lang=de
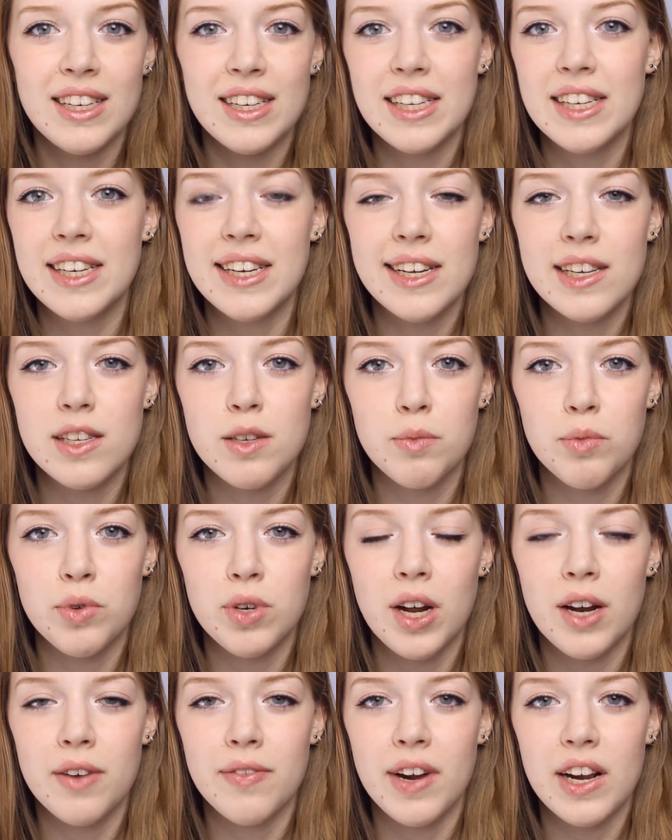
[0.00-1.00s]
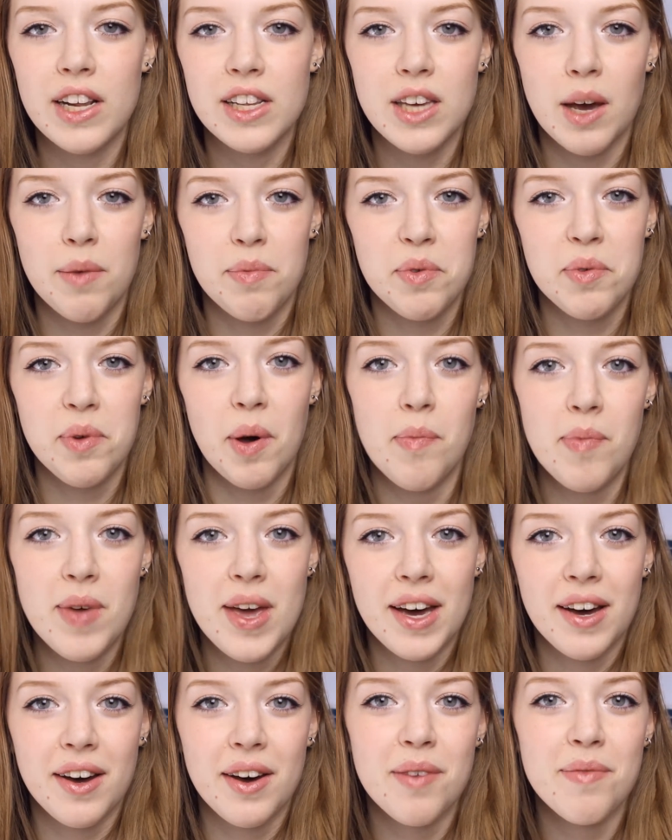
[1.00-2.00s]
nicht Lesemonat, weil ich habe über
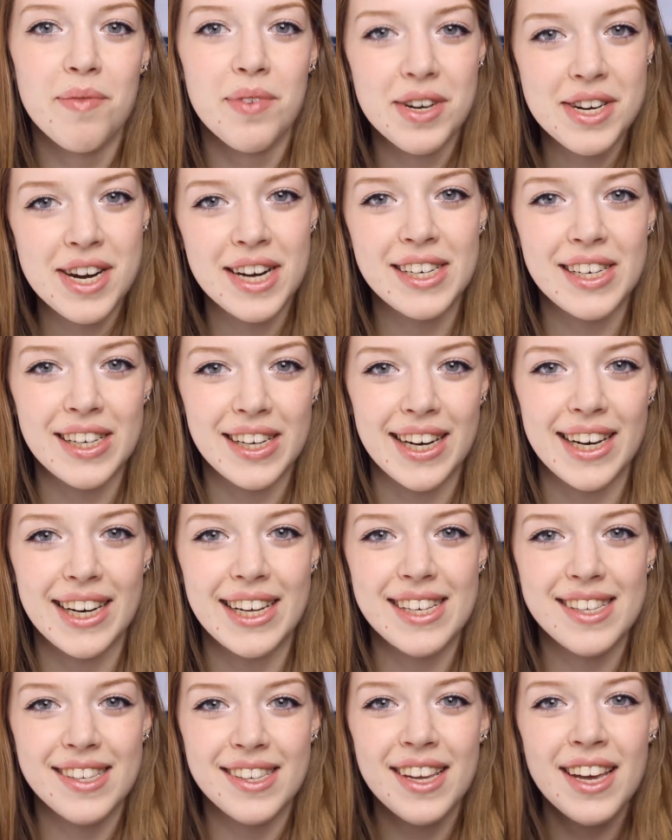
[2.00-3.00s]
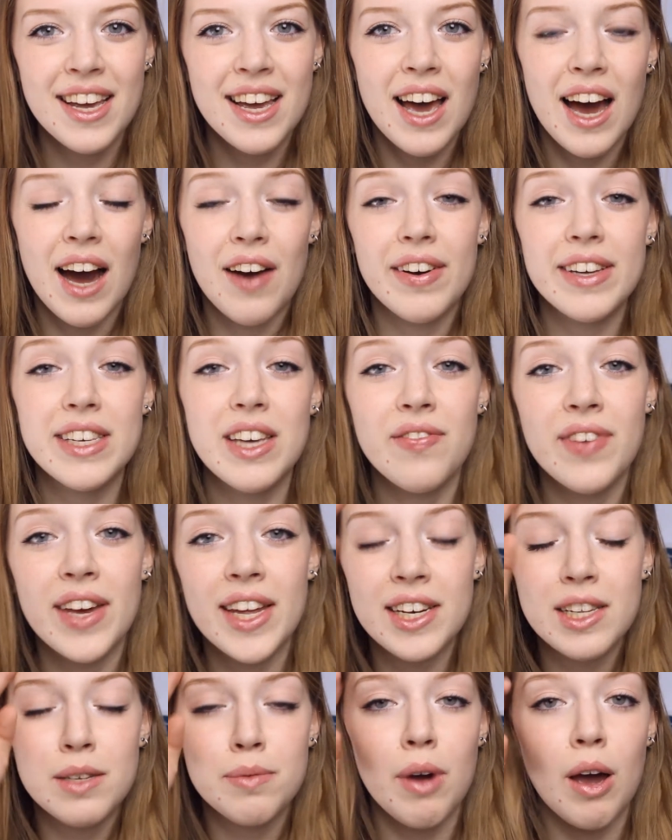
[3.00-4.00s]
mehrere Monate gelesen, aber ich habe
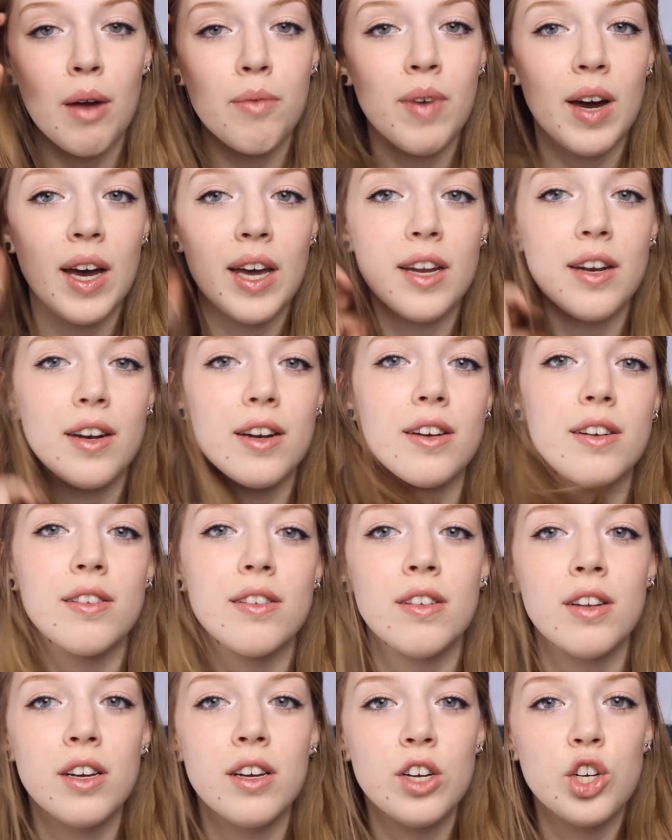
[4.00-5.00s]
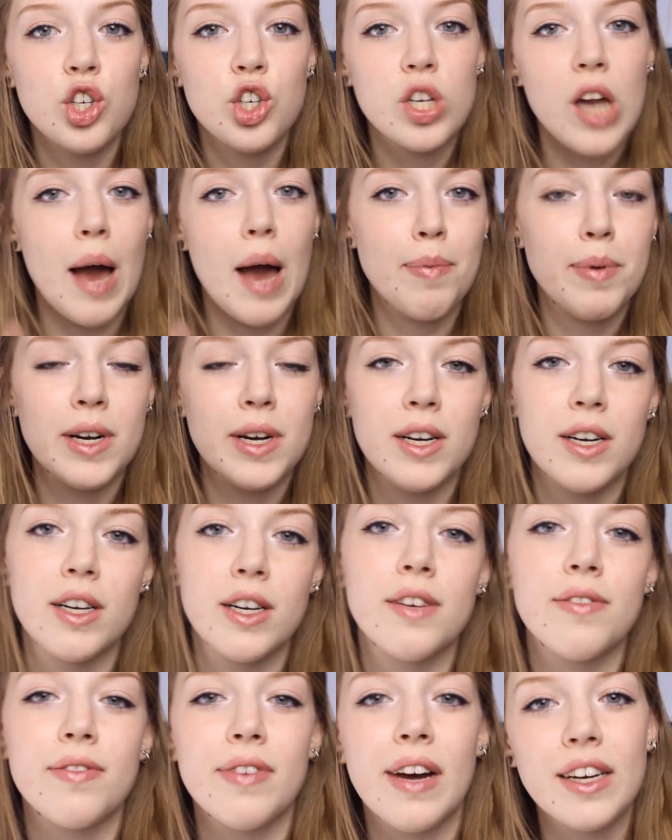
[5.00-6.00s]
endlich mal meinen Stapel
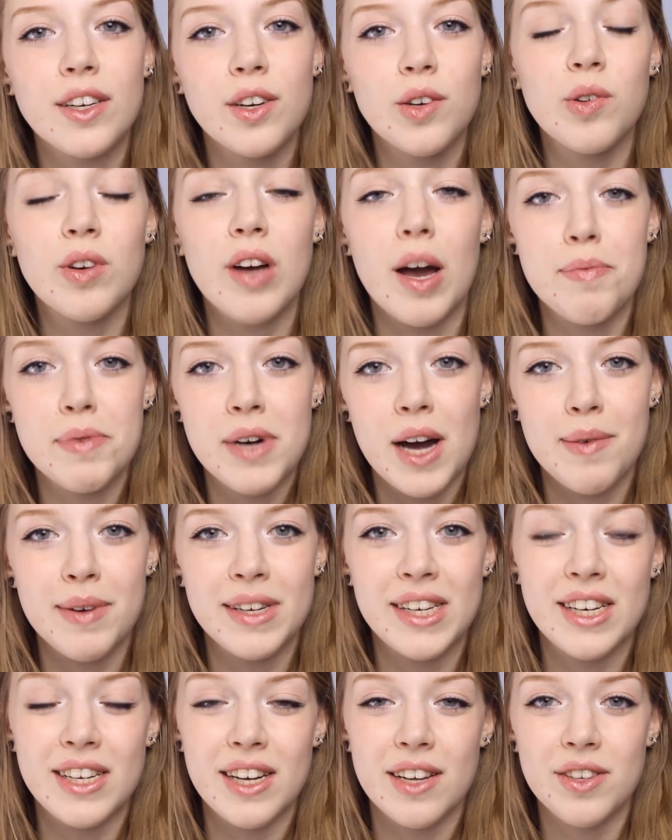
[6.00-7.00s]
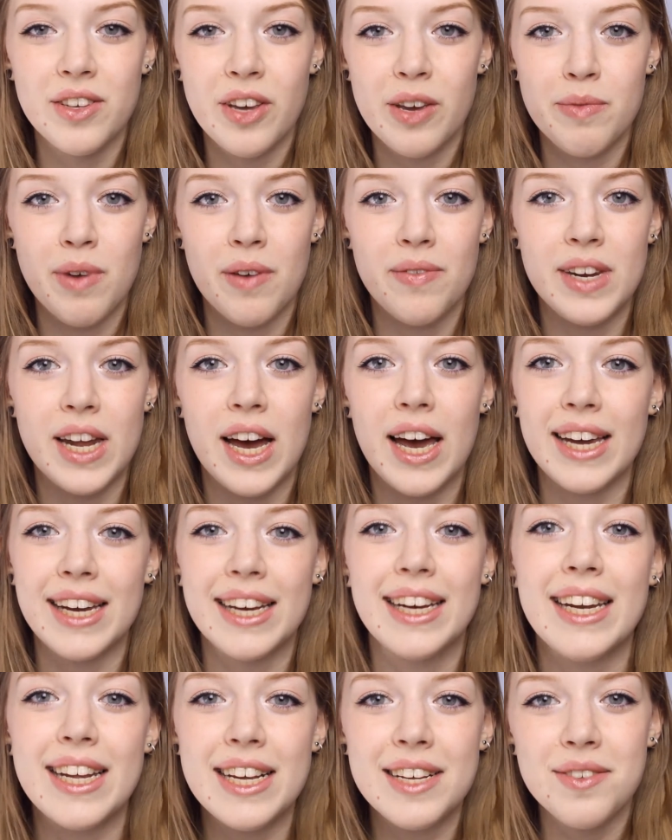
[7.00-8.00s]
weit genug abgearbeitet, dass ich euch mal wieder ein
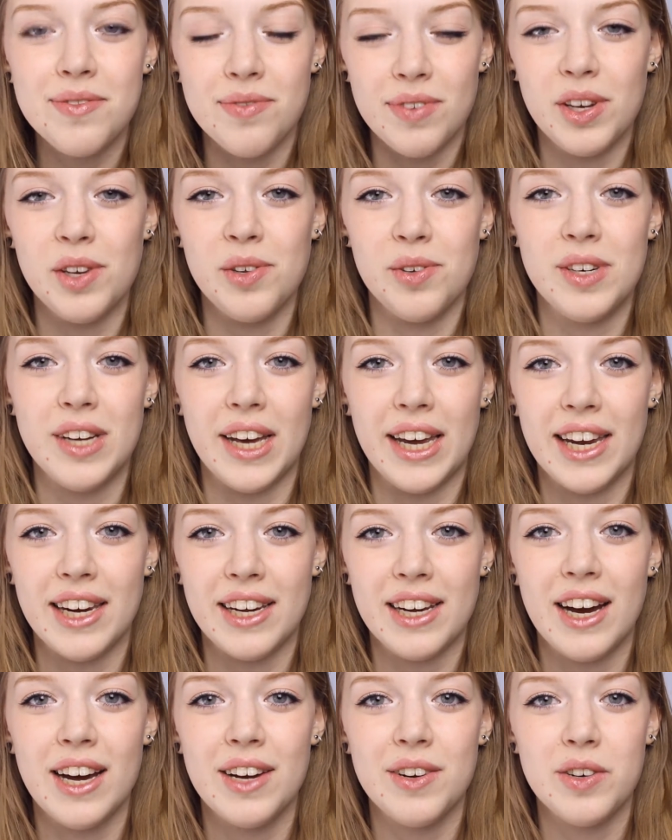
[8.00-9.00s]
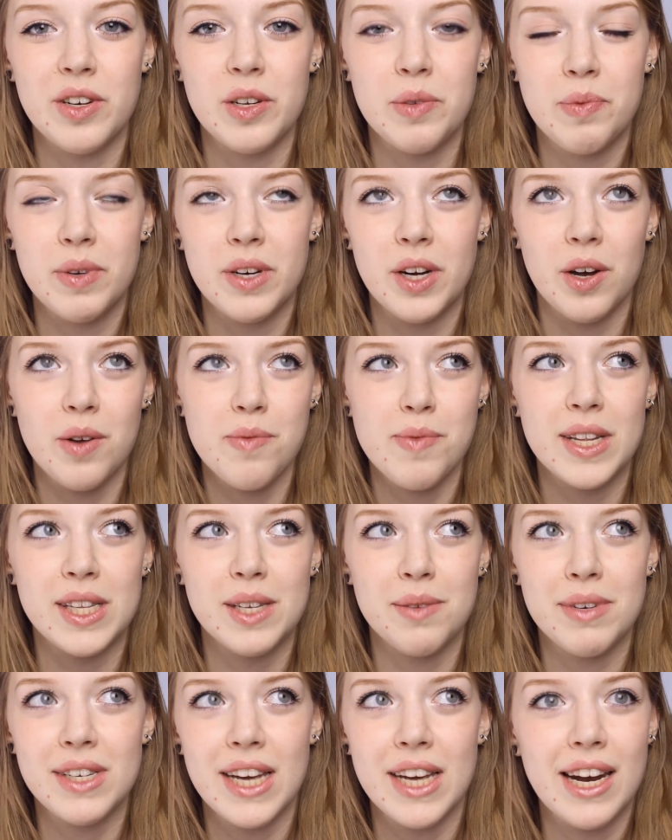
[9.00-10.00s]
Gelesen-Video drehen kann und ich bin darüber
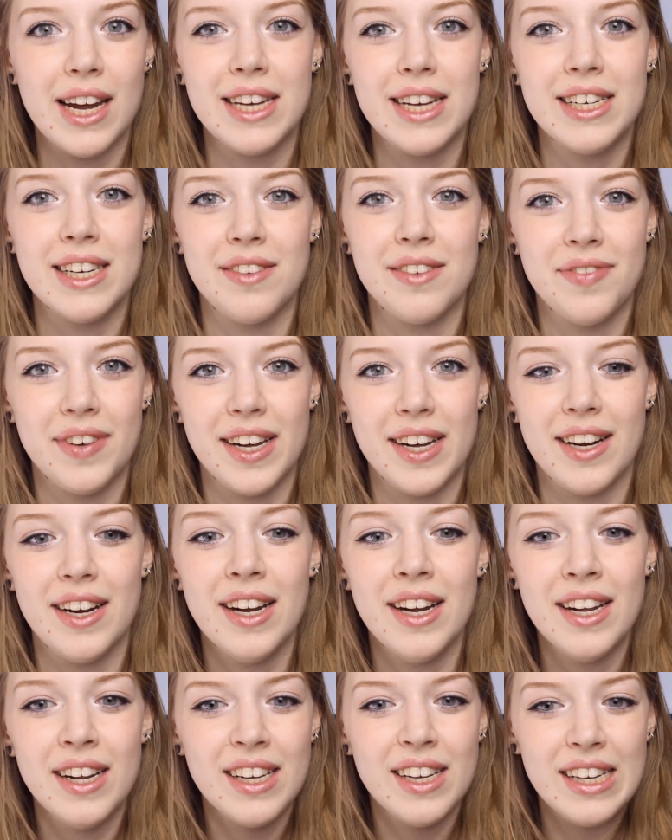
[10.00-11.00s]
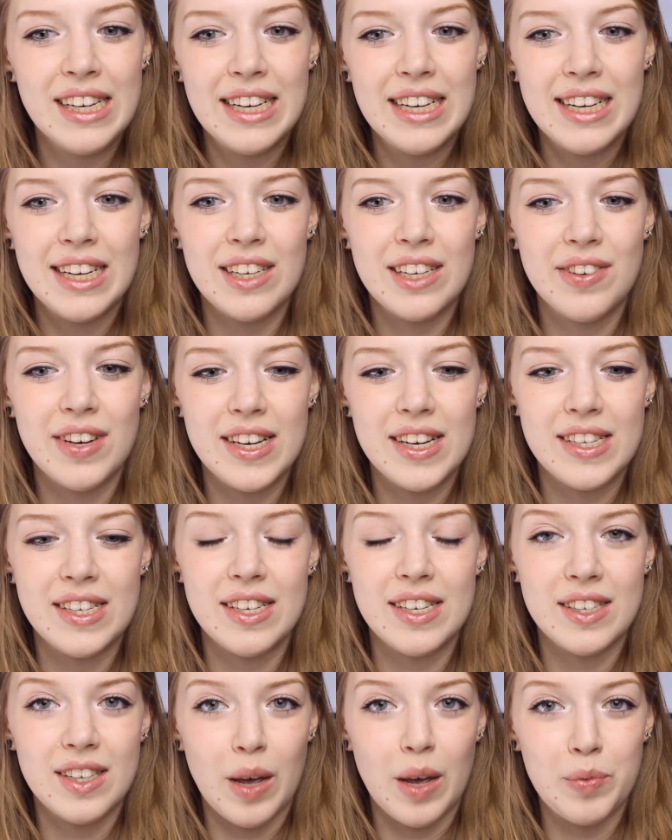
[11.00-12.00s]
ziemlich erleichtert, weil, ich weiß
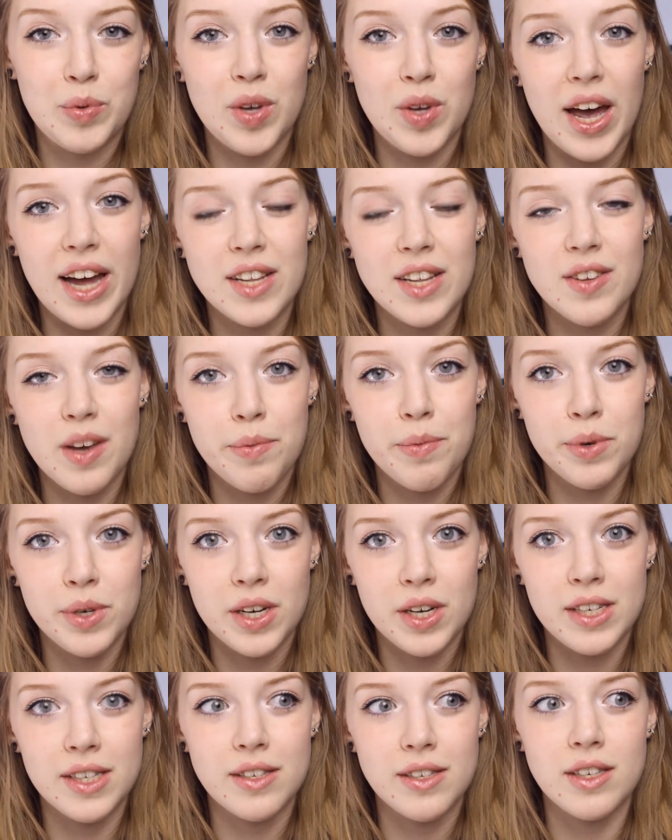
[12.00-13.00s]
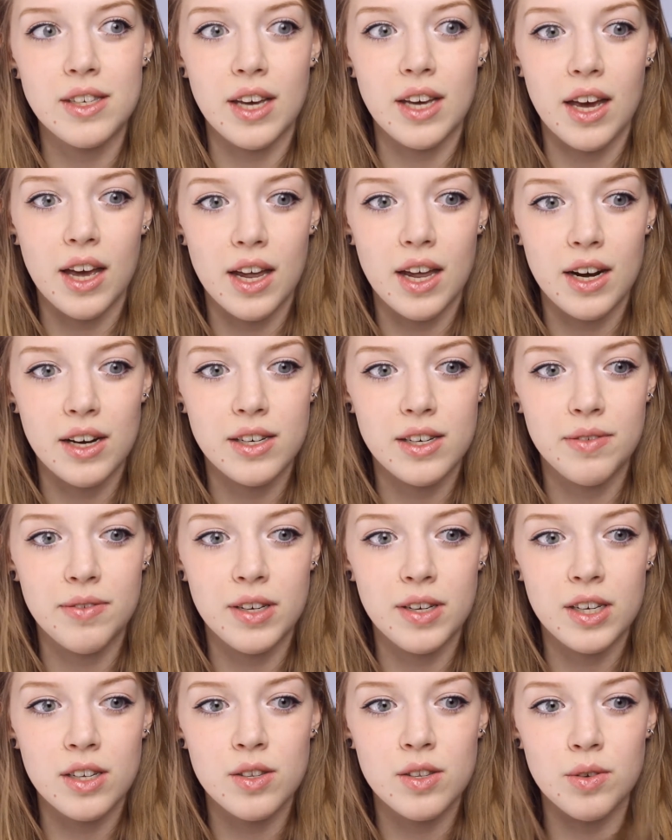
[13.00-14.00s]
nicht, es gab so ein, zwei Bücher, die sich relativ
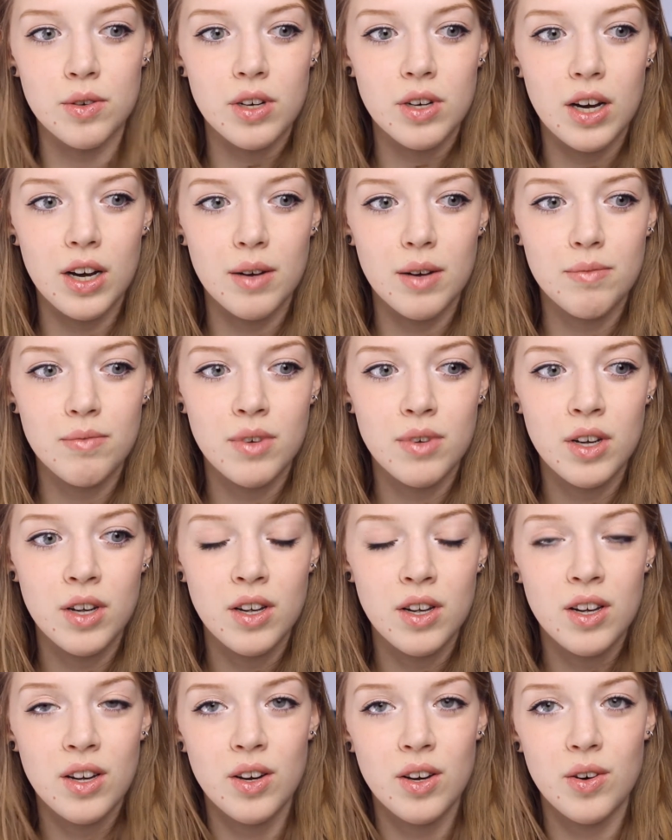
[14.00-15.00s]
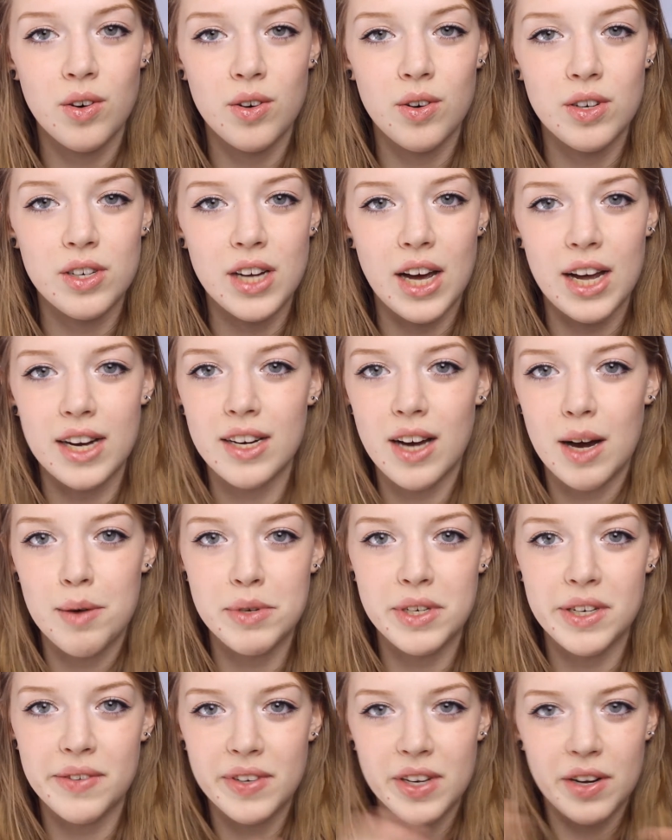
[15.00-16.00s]
hingezogen haben und andere
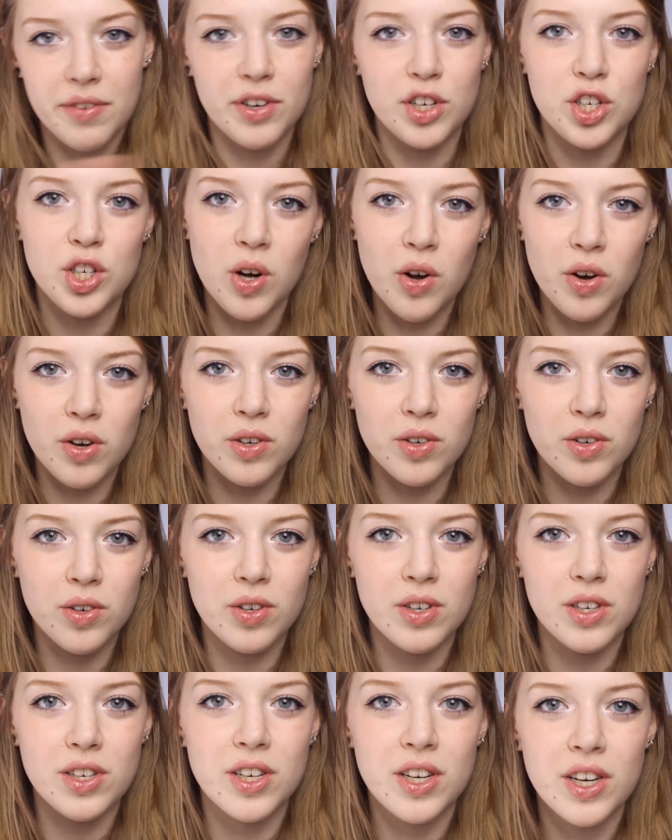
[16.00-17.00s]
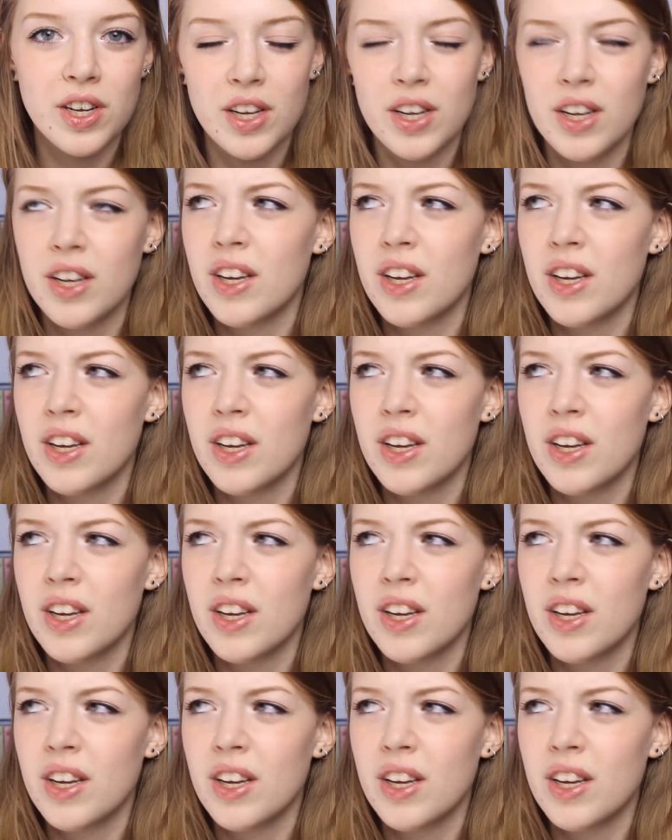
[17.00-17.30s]
habe ich dann wieder verschlungen und